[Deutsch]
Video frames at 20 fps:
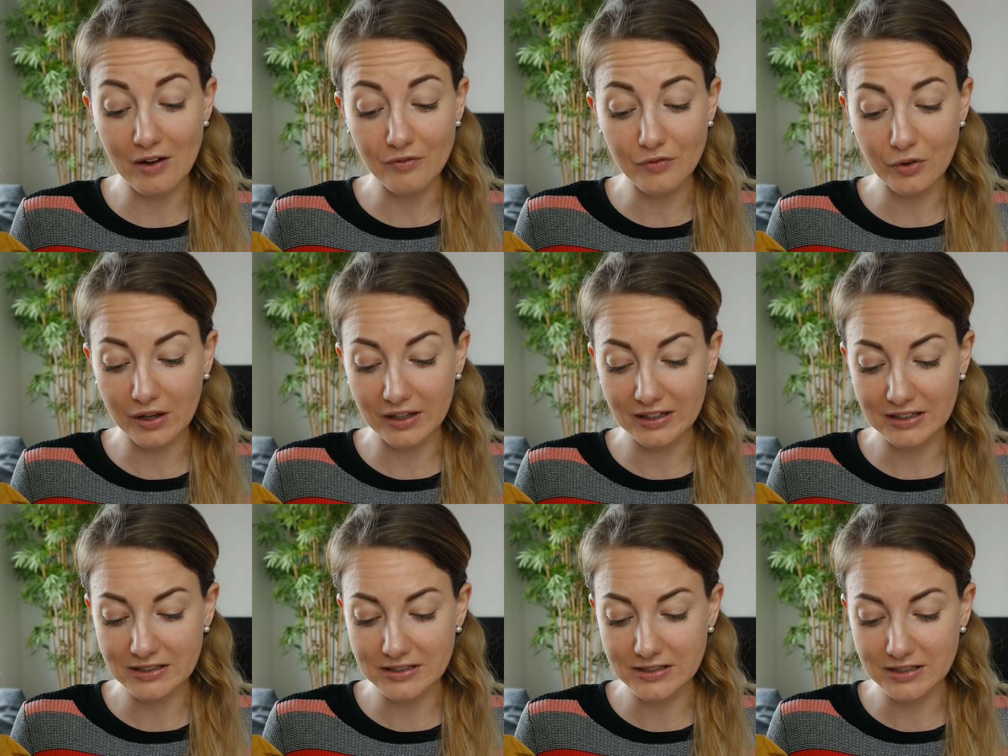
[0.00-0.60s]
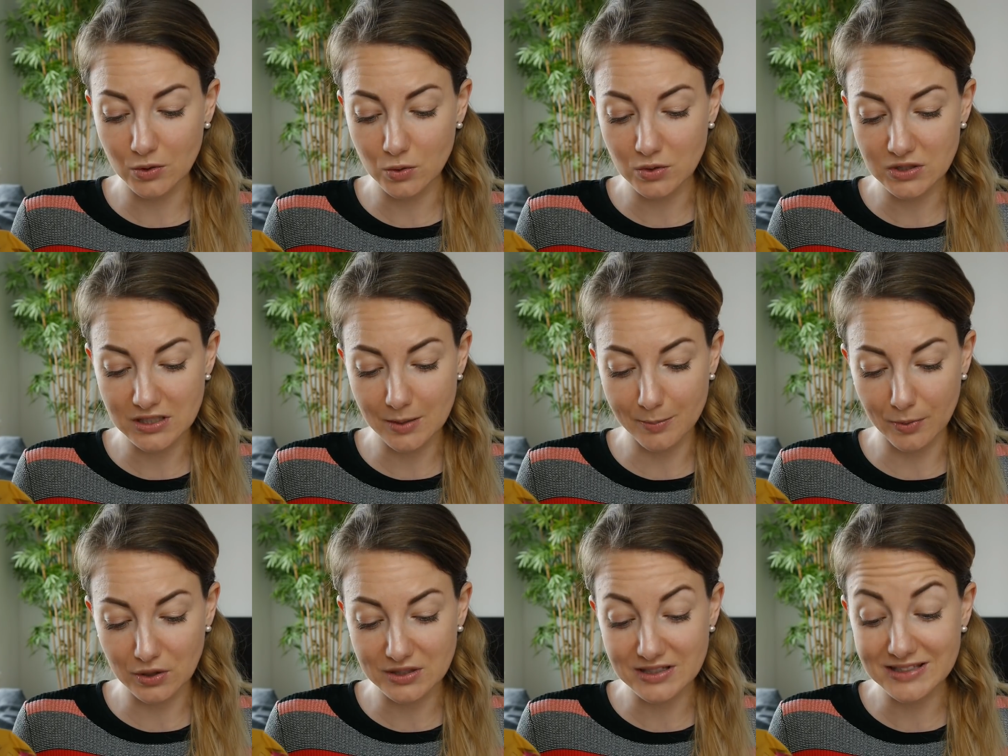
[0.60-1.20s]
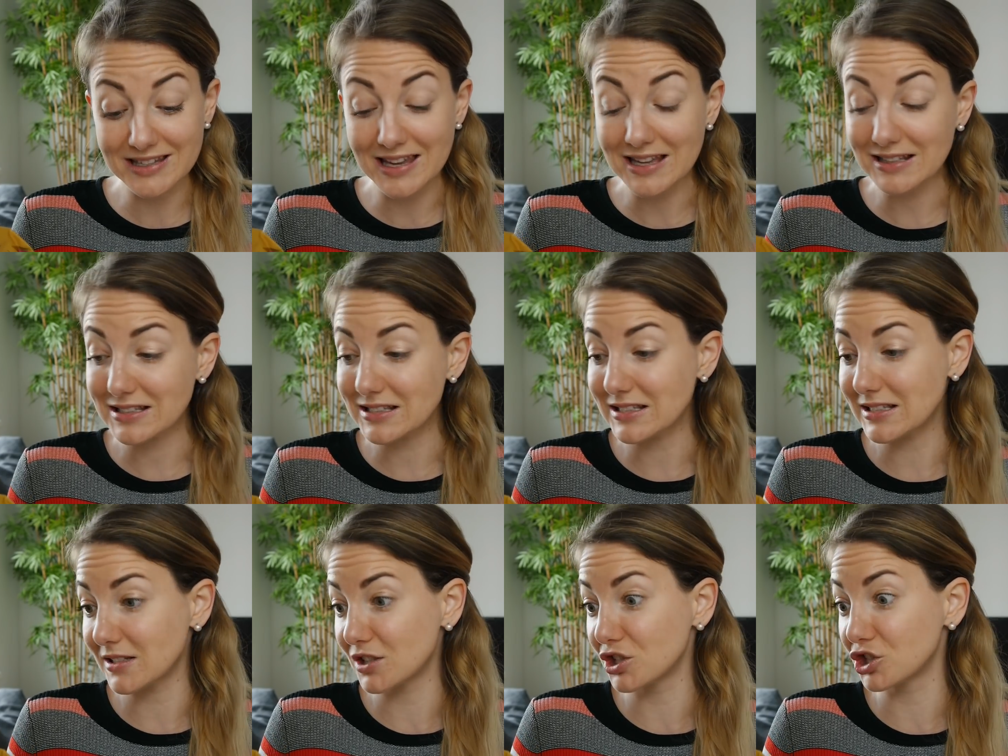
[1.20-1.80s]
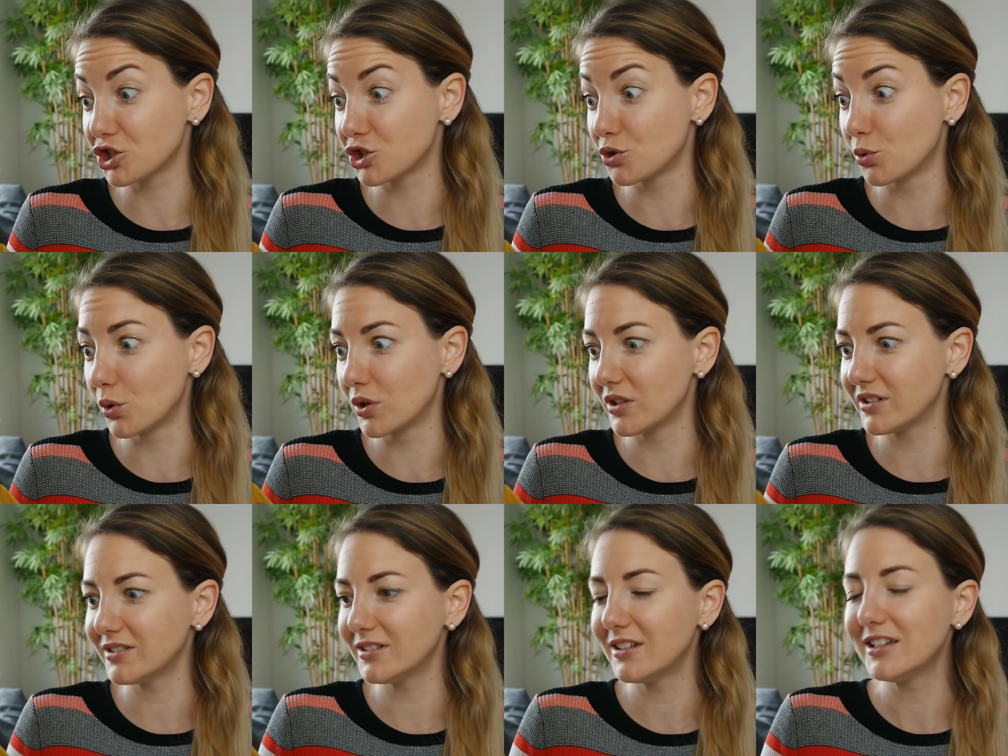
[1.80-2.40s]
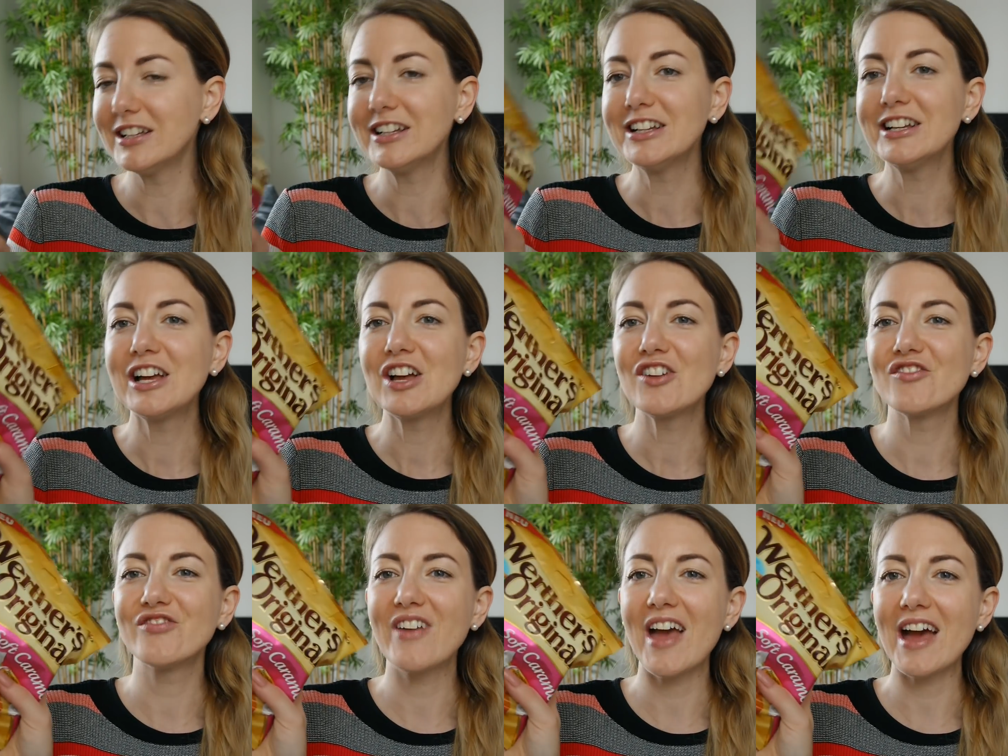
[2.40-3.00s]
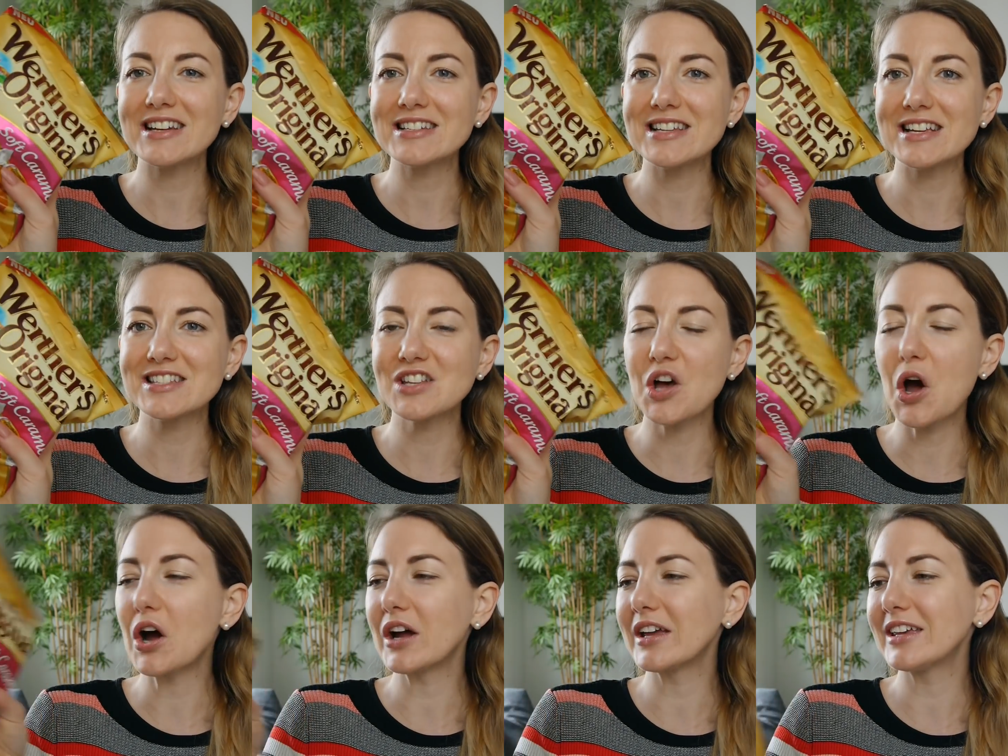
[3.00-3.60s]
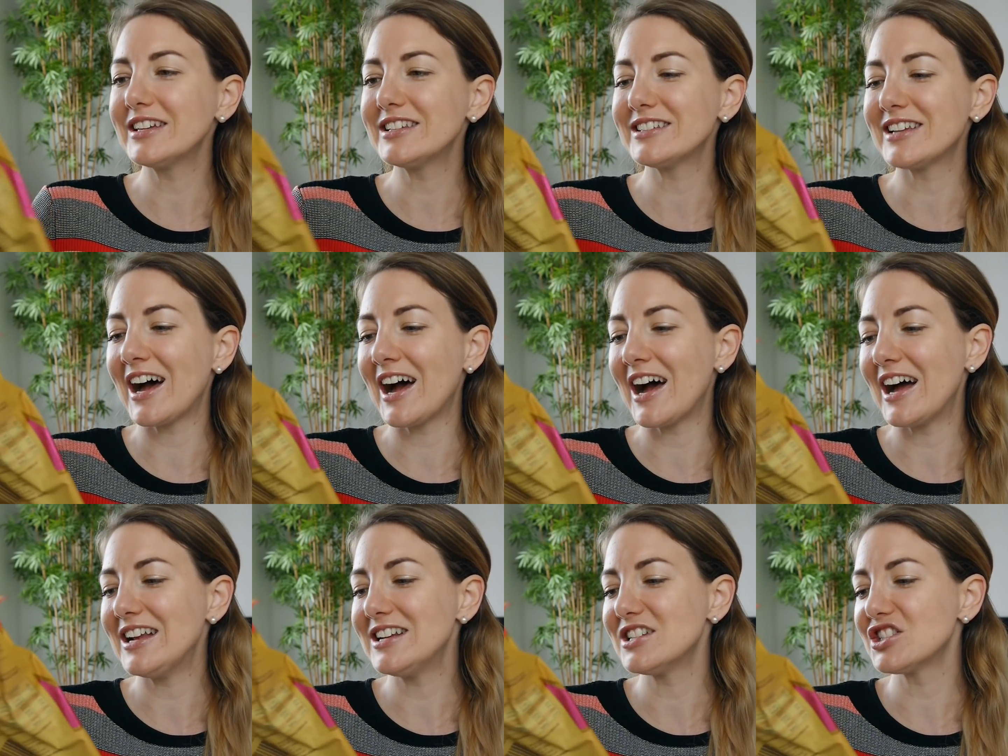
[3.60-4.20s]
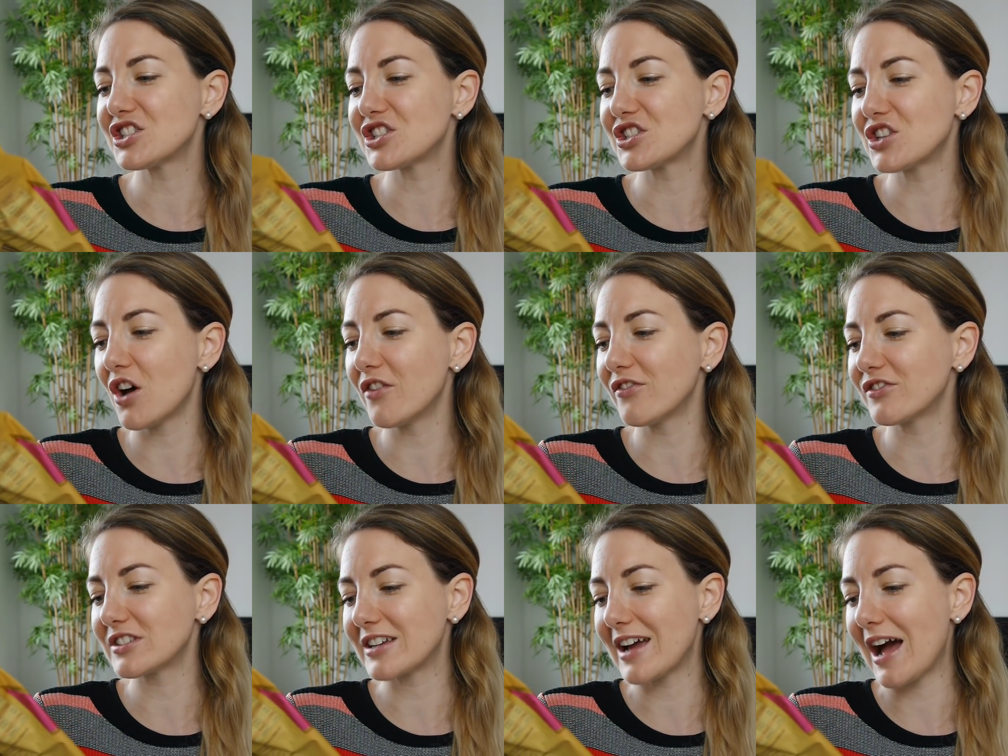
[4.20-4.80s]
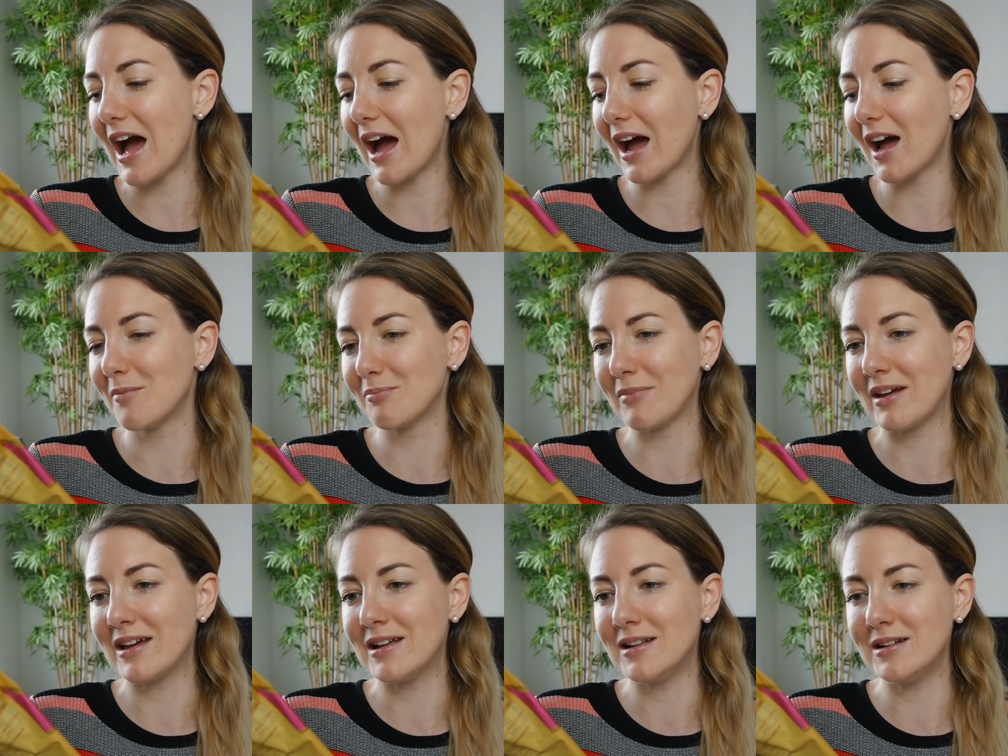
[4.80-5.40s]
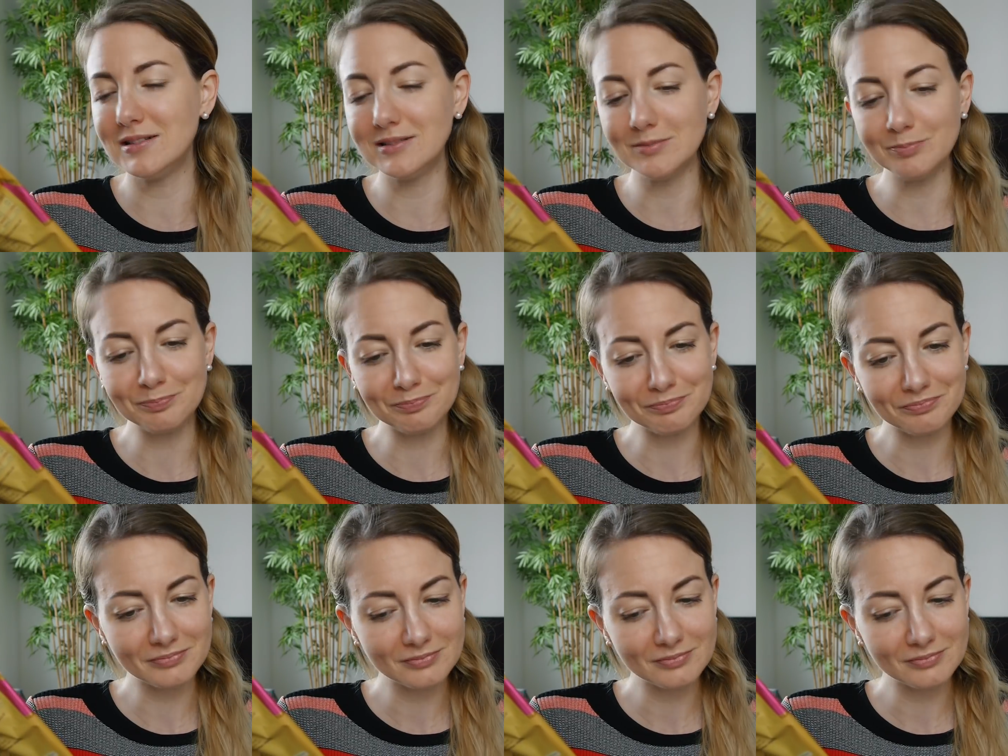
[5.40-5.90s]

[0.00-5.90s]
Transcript: Favoriten Degusterboxen jetzt schon. Werthers Original Soft Caramel.